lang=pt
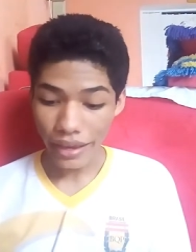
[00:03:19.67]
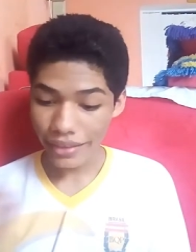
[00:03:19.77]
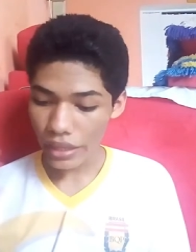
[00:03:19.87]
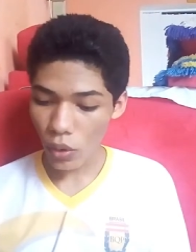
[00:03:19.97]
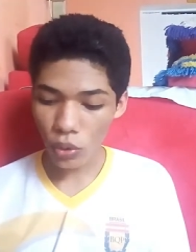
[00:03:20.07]

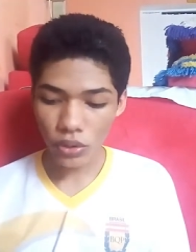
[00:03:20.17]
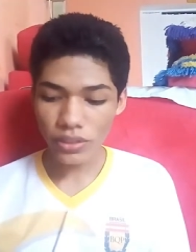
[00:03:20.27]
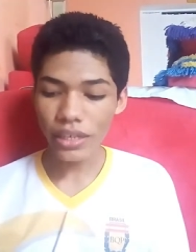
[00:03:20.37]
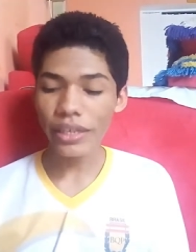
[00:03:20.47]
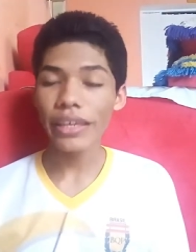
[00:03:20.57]
E tem
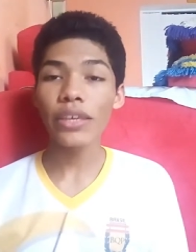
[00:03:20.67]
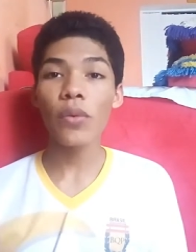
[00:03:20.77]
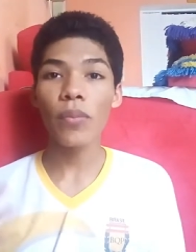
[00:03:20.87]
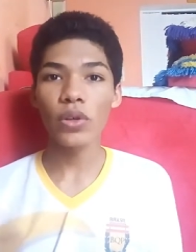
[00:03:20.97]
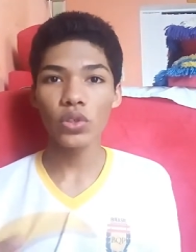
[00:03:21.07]
outros aqui que
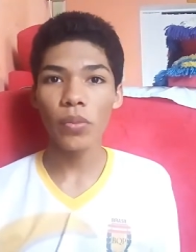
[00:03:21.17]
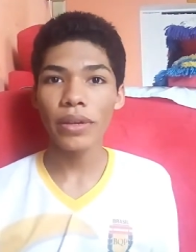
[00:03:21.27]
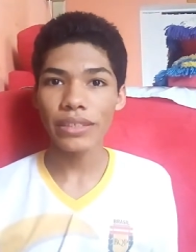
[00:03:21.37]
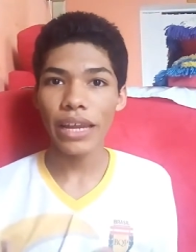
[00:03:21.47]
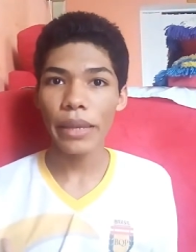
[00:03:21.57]
eu posso
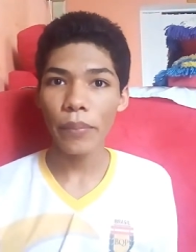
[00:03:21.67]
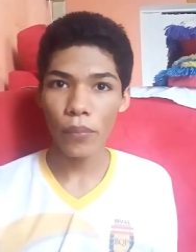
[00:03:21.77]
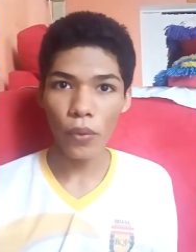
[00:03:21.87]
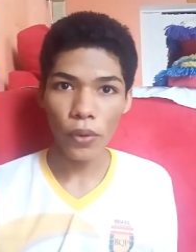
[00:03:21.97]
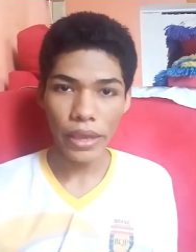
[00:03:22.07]
começar a ler
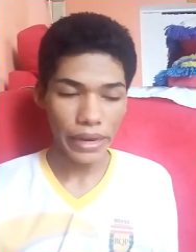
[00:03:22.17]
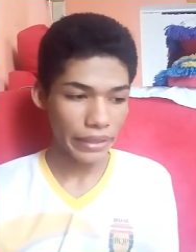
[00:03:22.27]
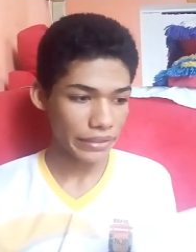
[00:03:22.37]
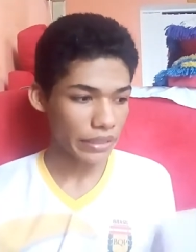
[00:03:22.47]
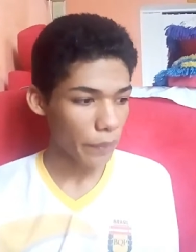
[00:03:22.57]
por
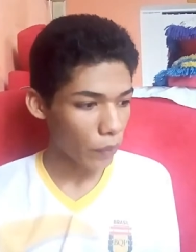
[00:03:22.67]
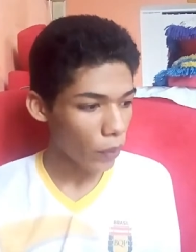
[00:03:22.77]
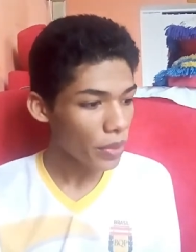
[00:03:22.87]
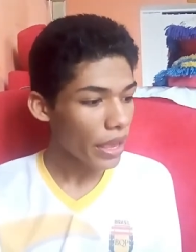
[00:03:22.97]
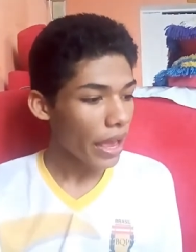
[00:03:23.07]
eles, tá tá
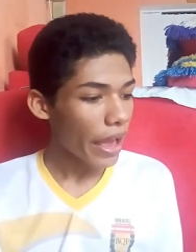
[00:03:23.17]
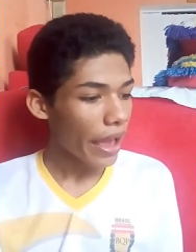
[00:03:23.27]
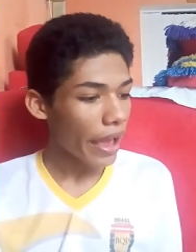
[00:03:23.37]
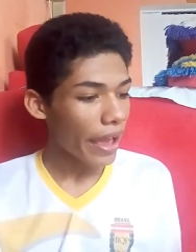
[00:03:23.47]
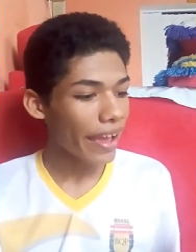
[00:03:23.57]
bom?
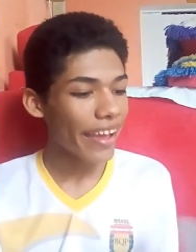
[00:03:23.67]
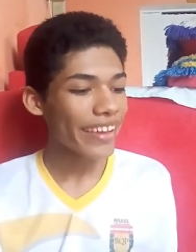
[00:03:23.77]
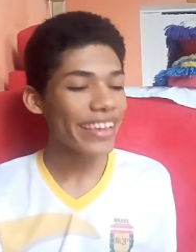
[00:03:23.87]
É,